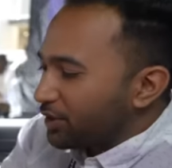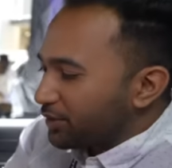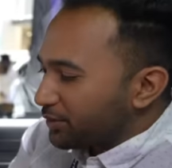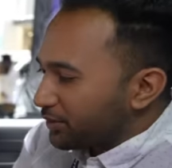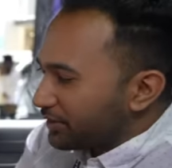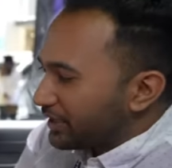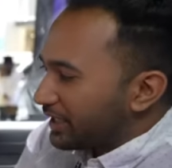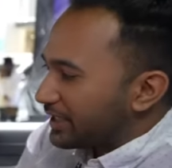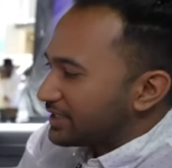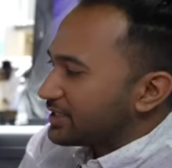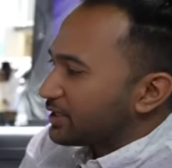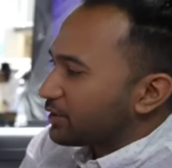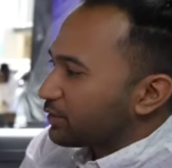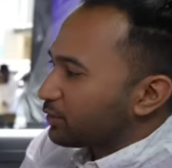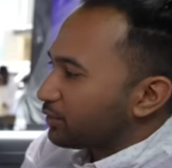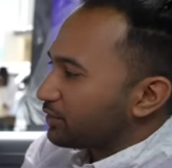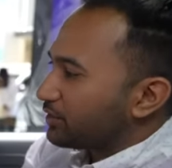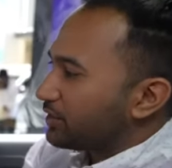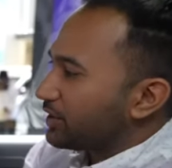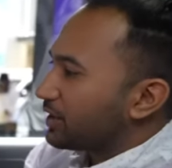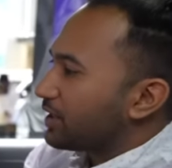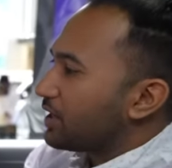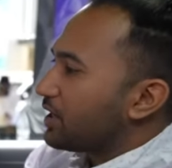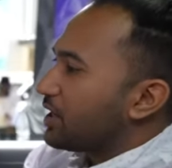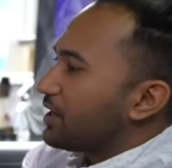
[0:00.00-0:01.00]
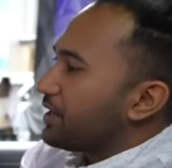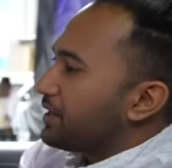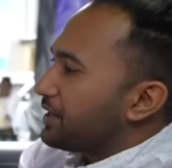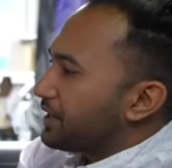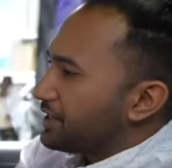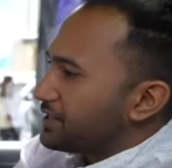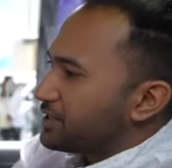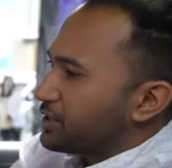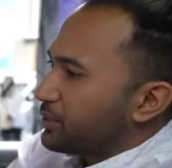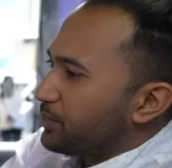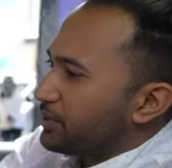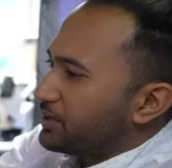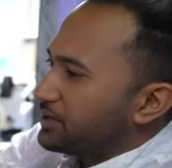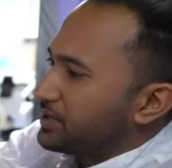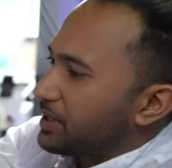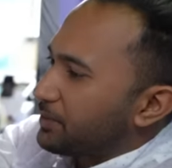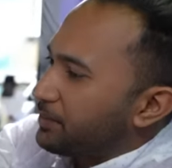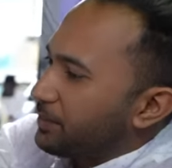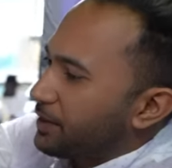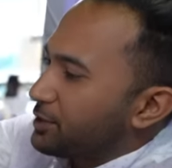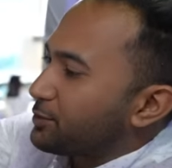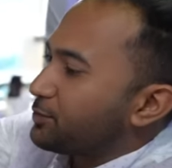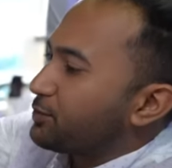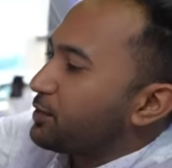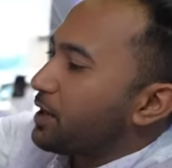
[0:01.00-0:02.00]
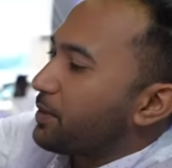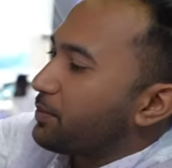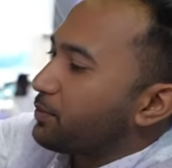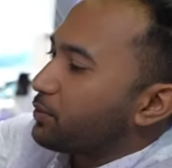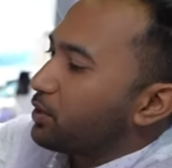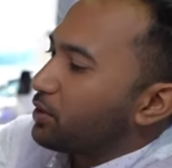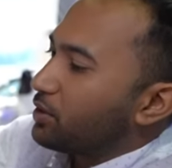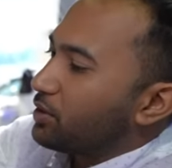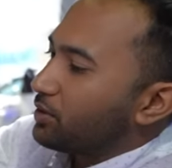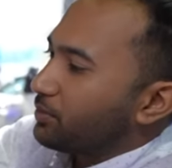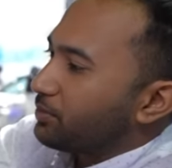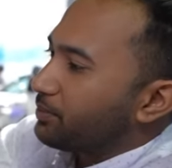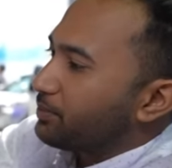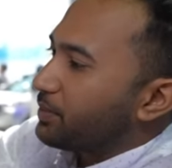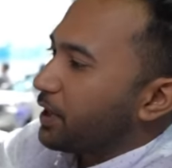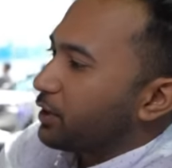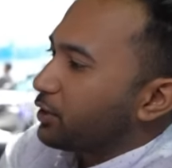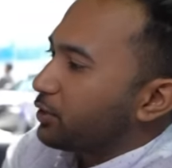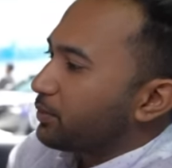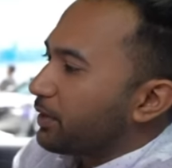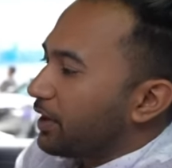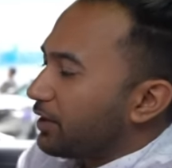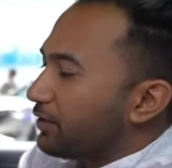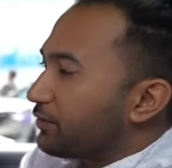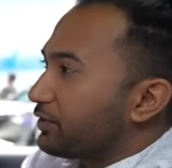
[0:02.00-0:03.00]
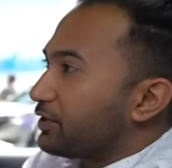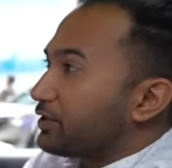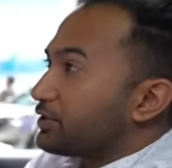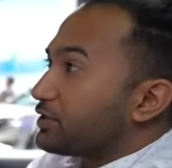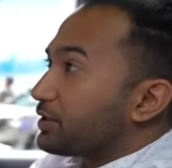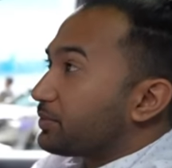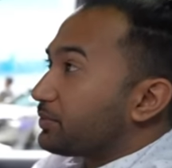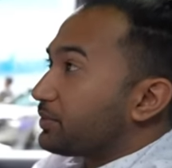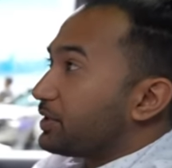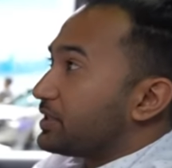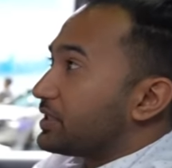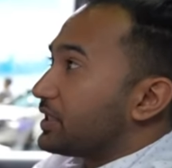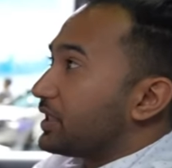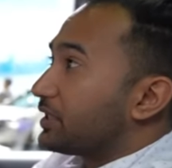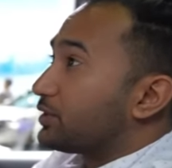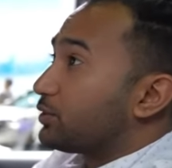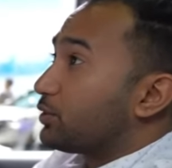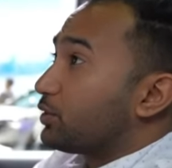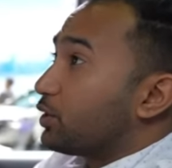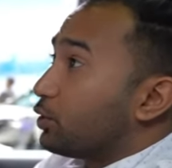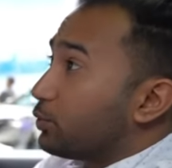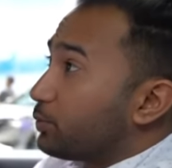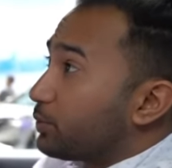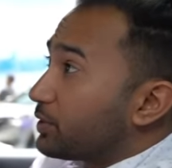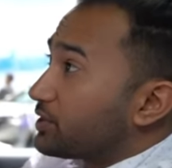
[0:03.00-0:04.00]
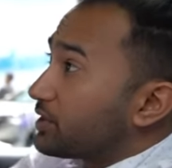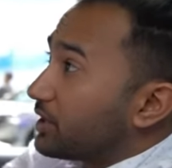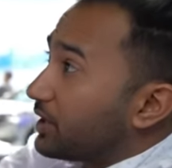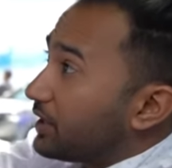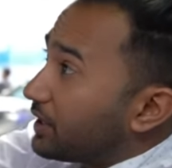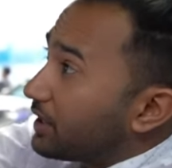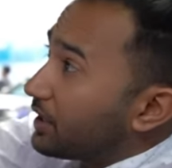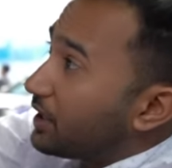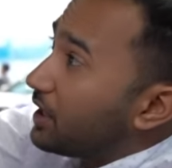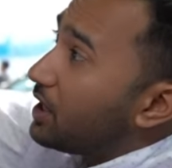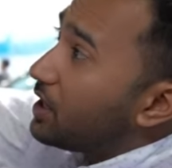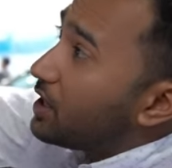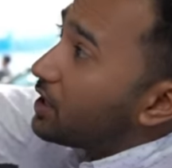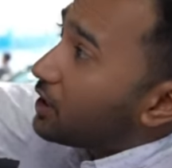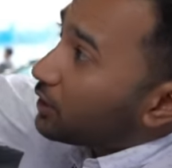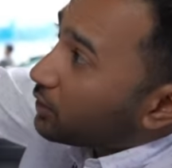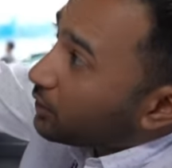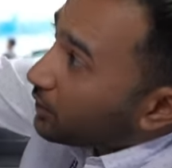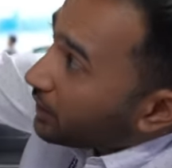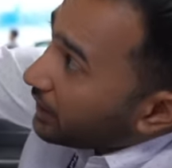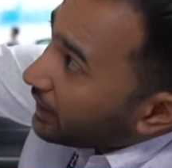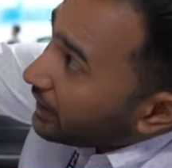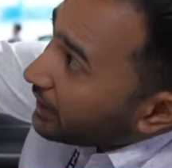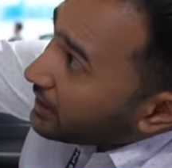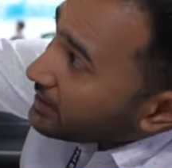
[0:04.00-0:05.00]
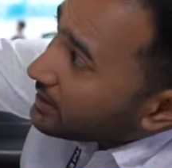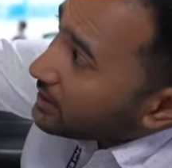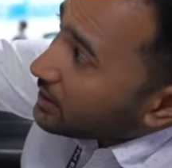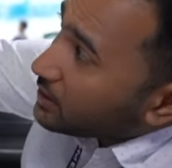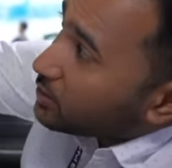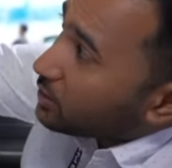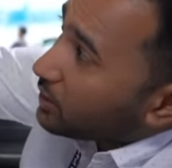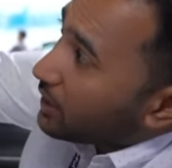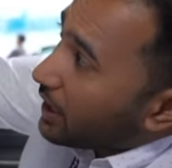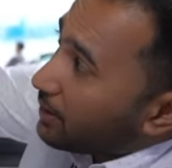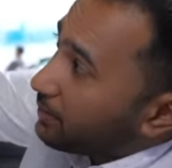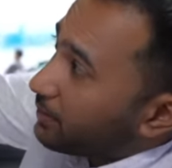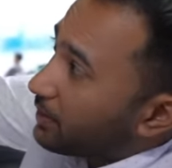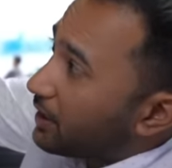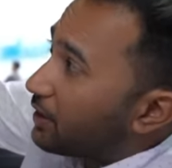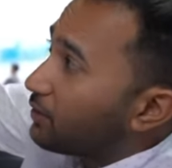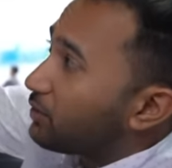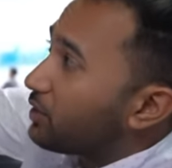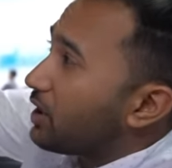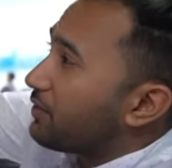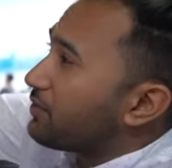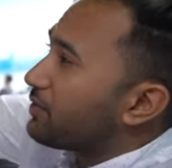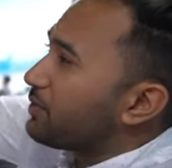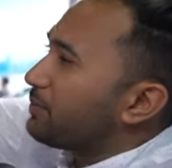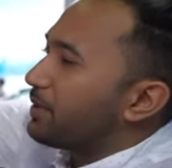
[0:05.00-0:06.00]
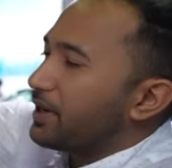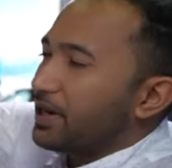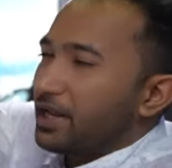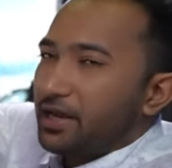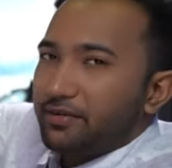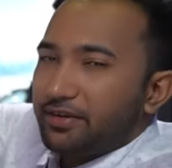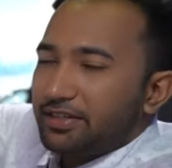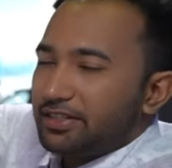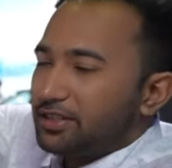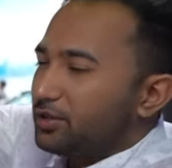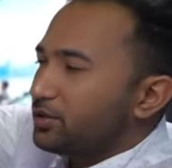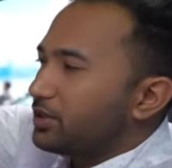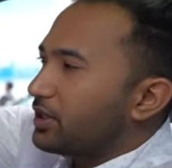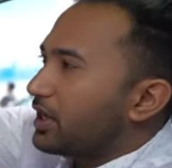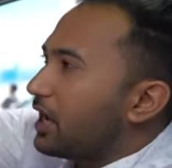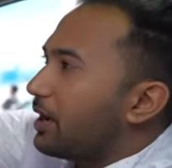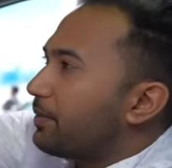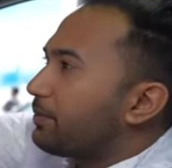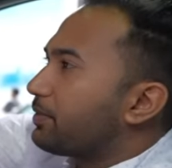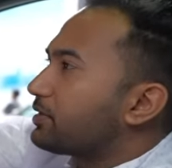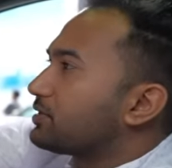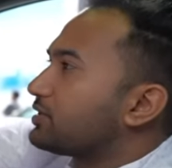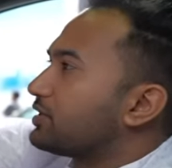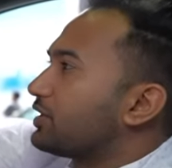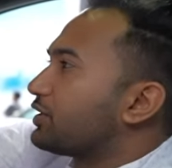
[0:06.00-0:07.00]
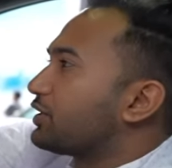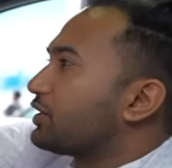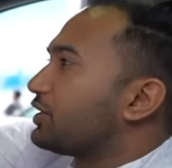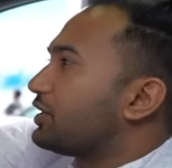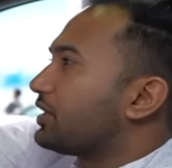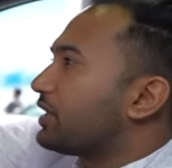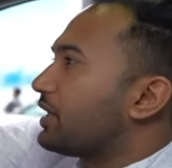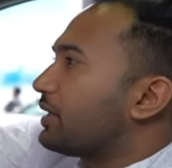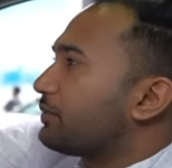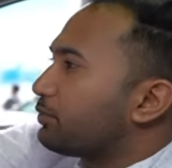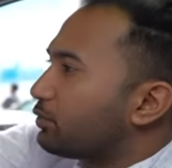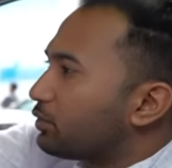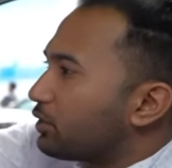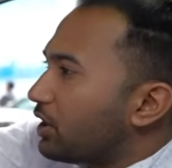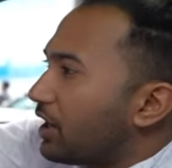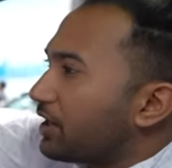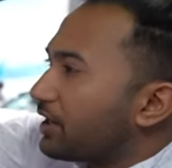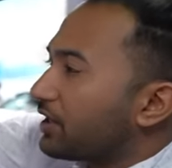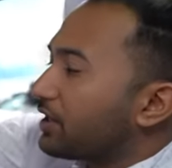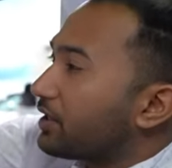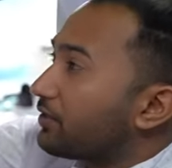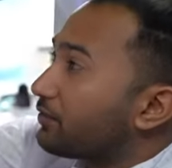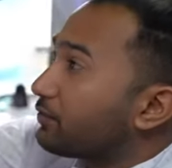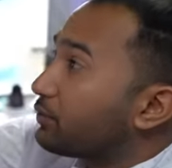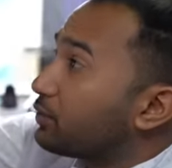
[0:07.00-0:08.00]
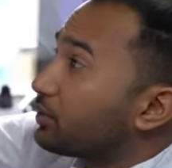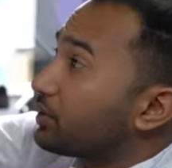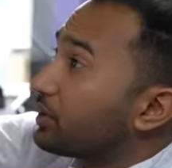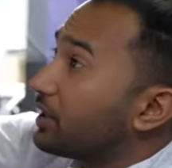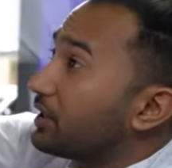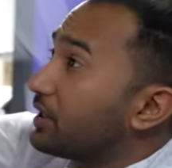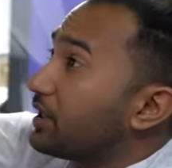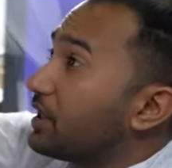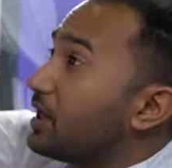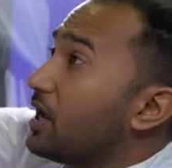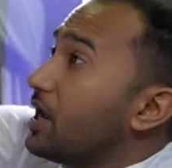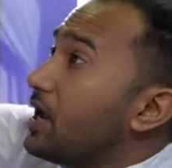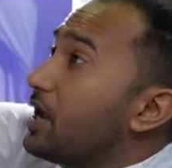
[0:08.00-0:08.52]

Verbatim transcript: तो दैट्स अ गुड थिंग सी इवेंट्स के पास भी आपको पियानो ब्लैक फिनिशिंग मिल जाए थोड़ा ऊपर चलेंगे तो एडस का जो कैमरा है वो काफ़ी बड़ा है वैसे तो यहाँ पर चंकियर है पूरा आगे का व्यू के लिए